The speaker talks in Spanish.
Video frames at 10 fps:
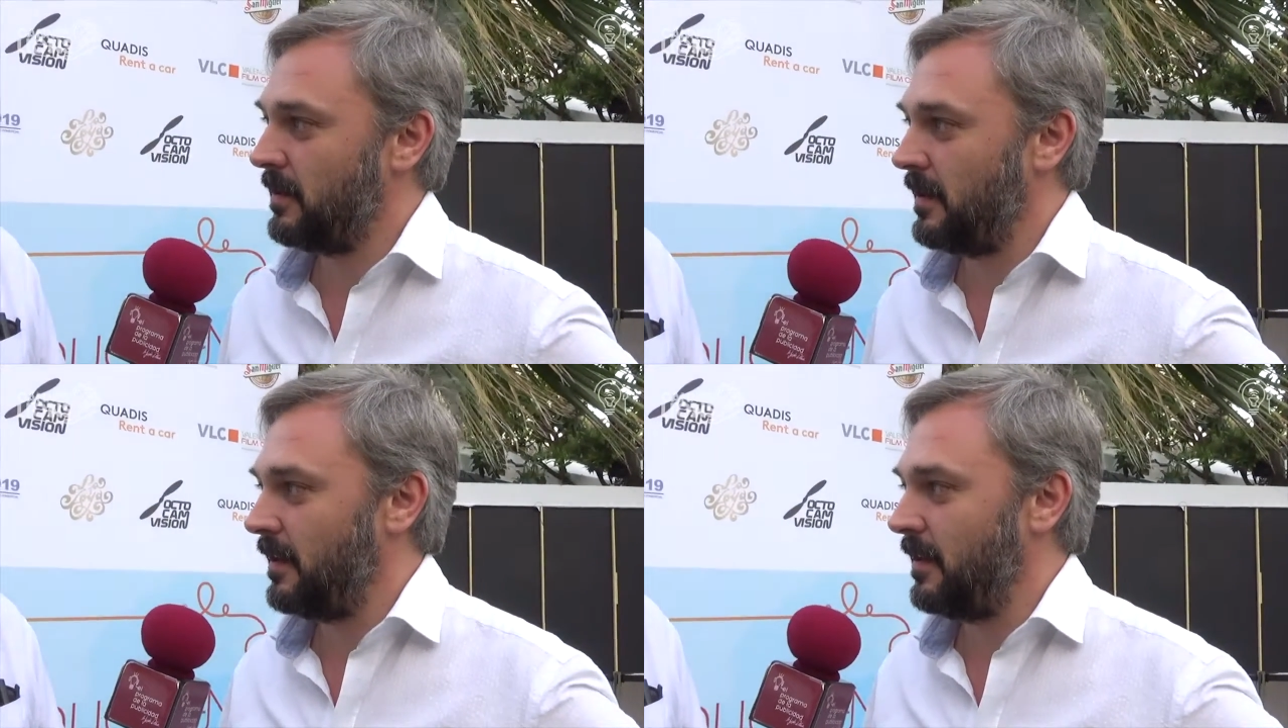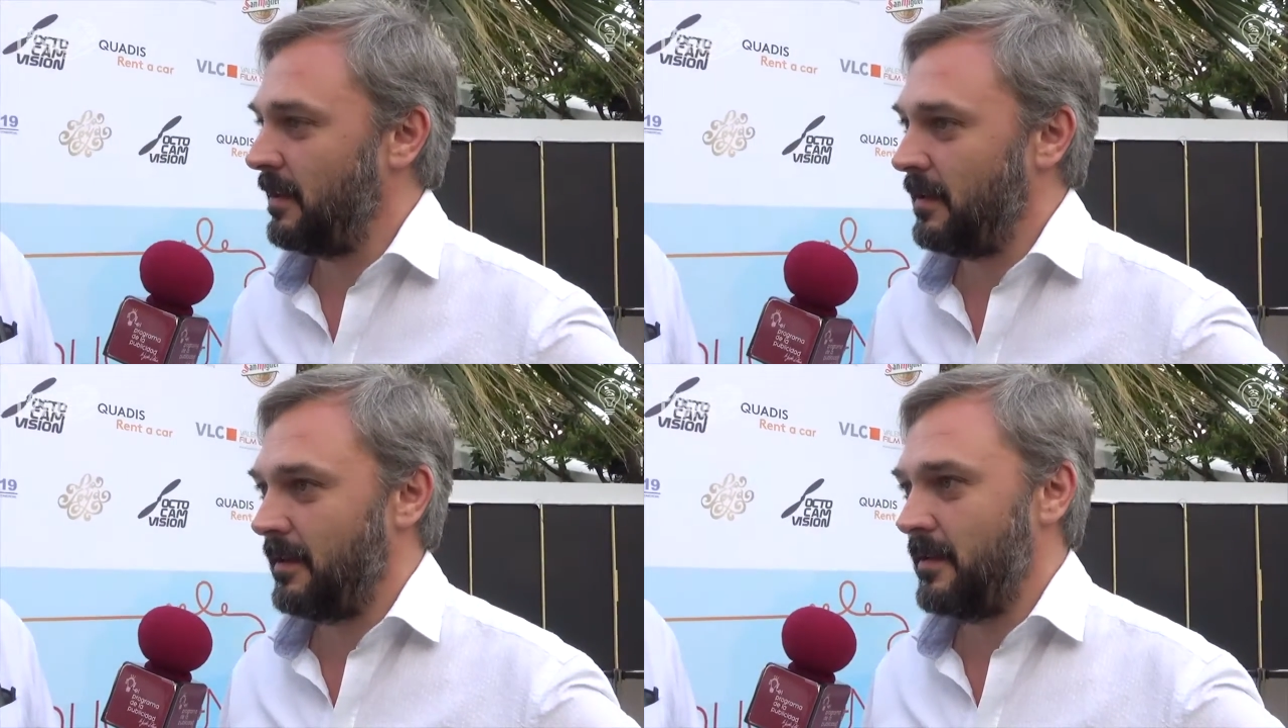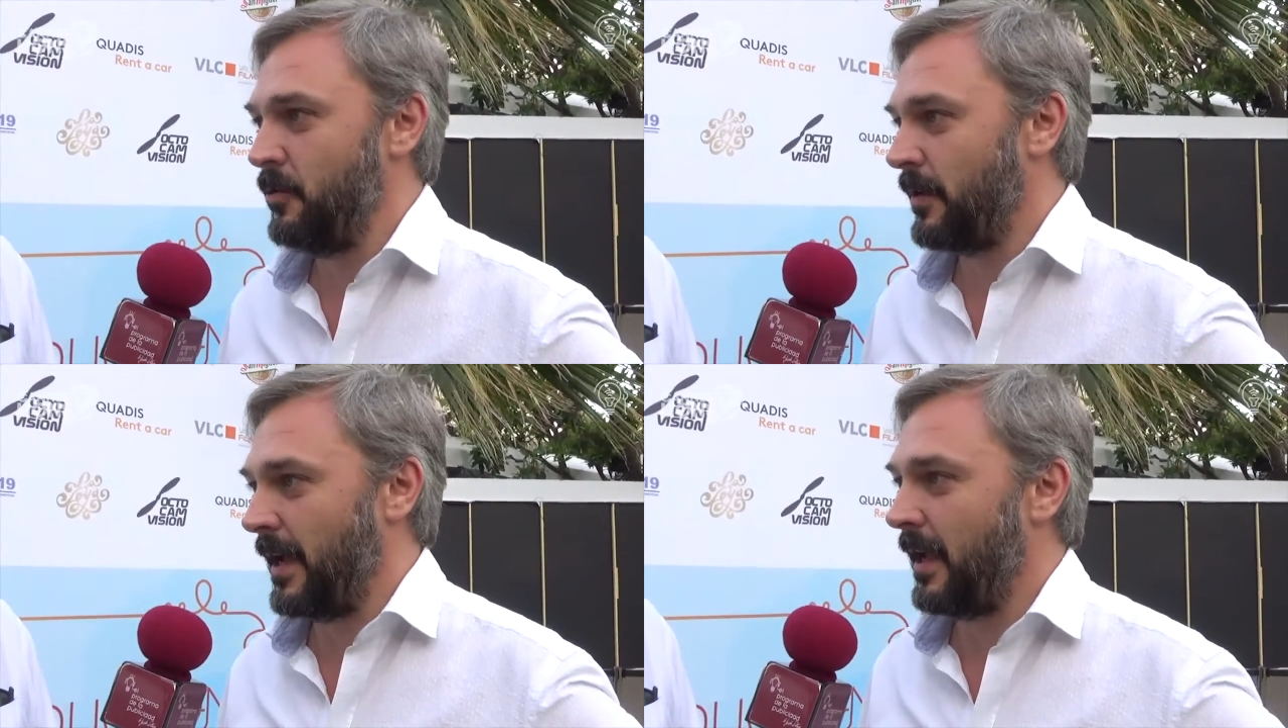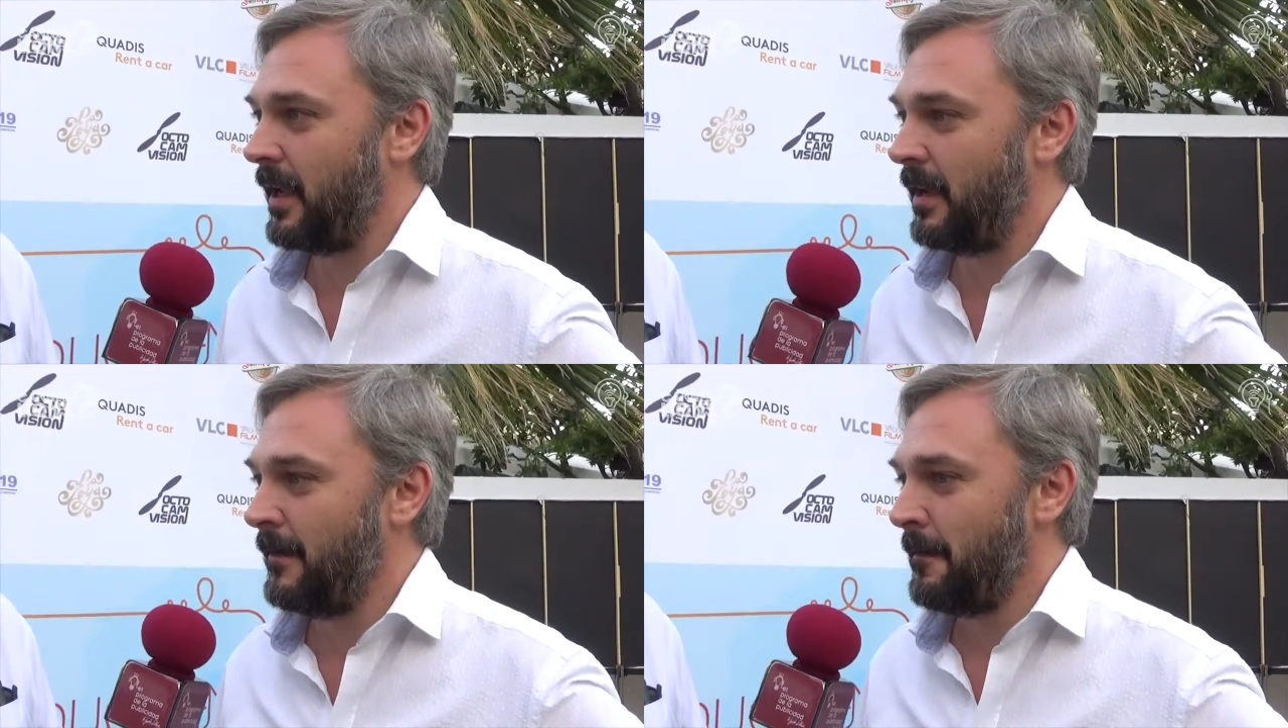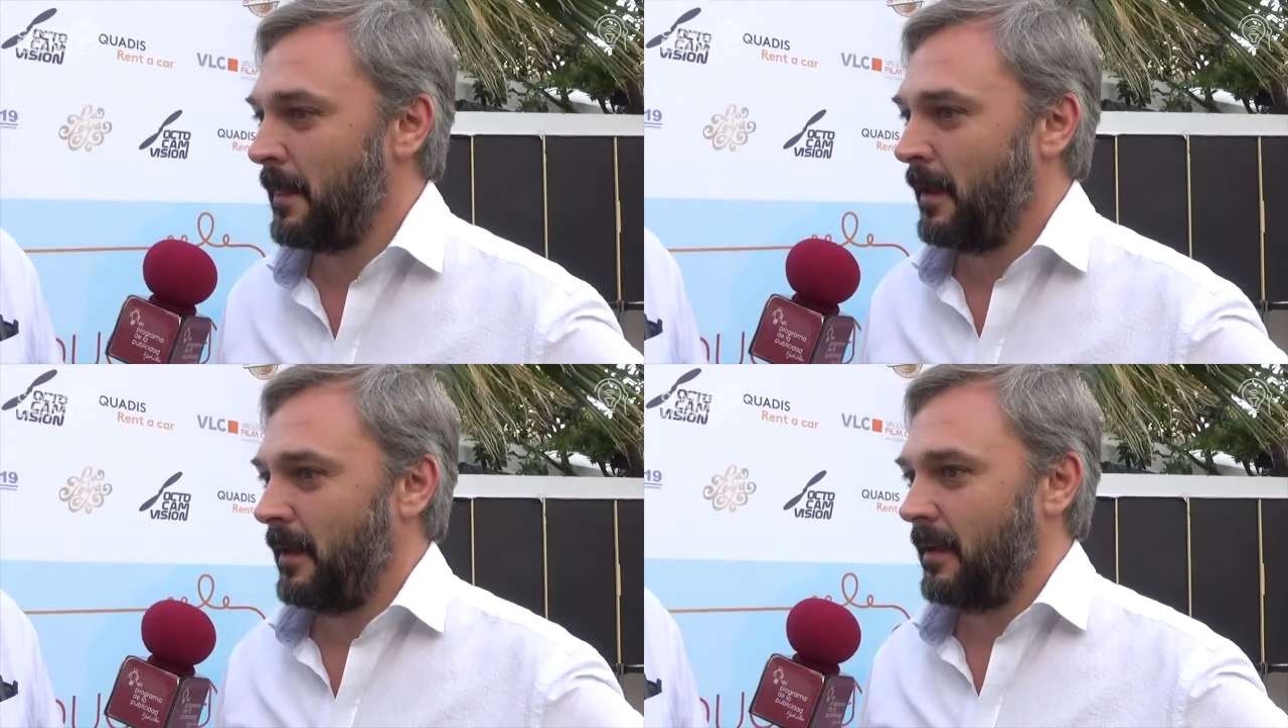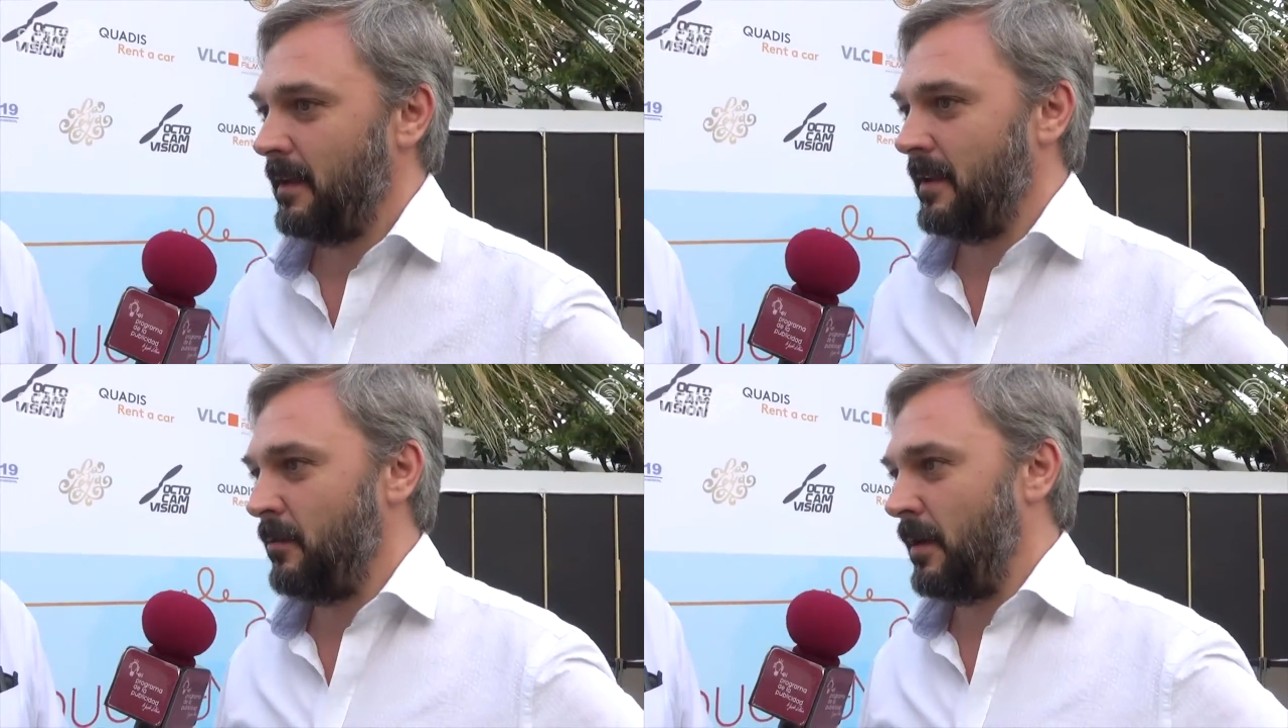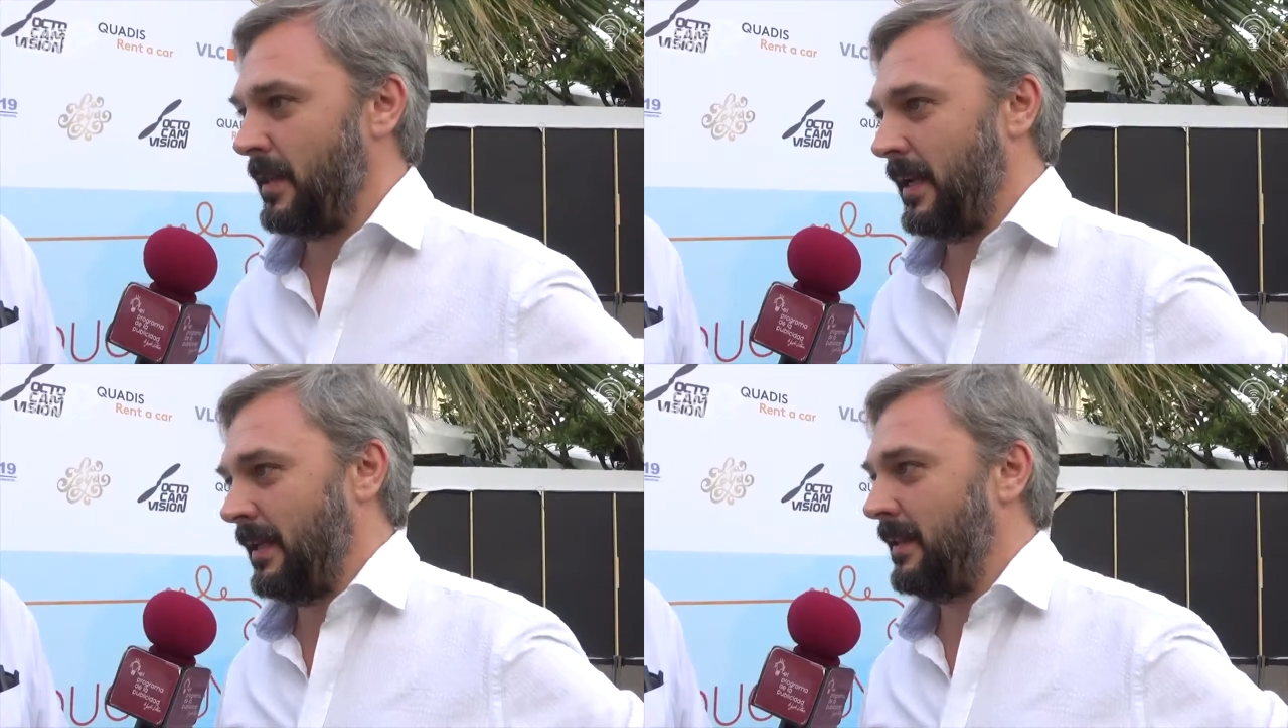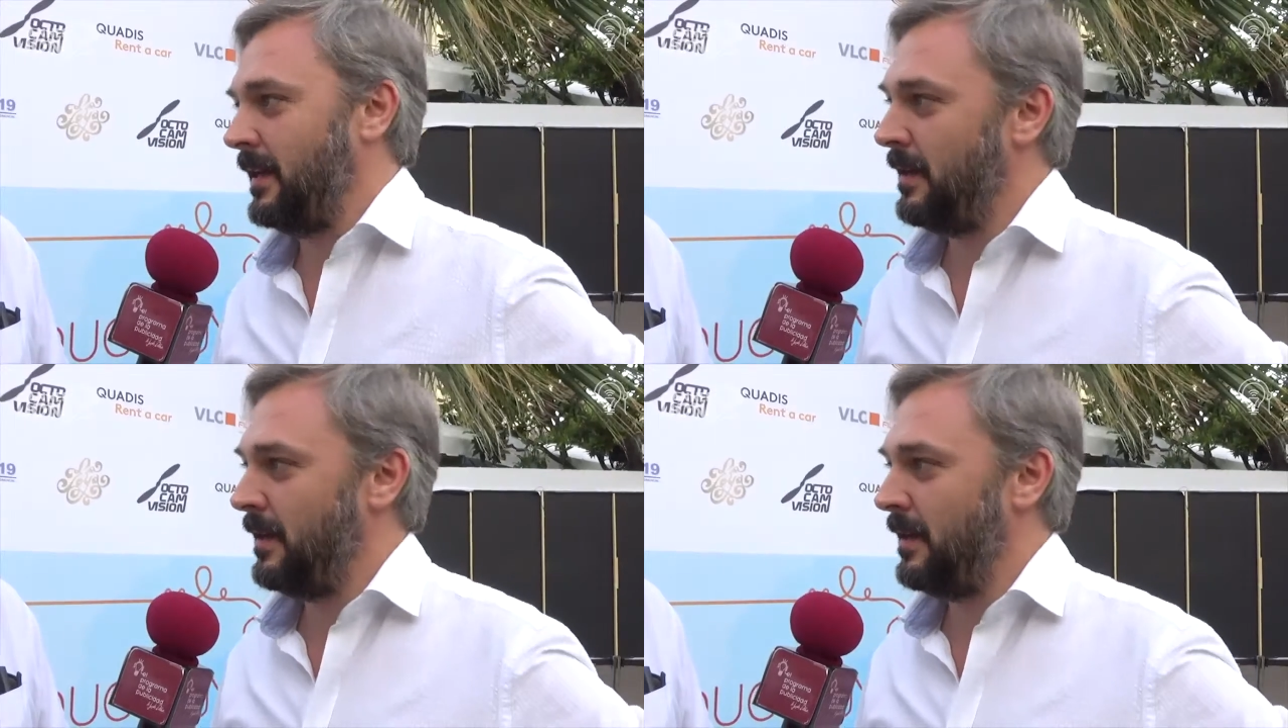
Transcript: eh, UK y Nueva Zelanda,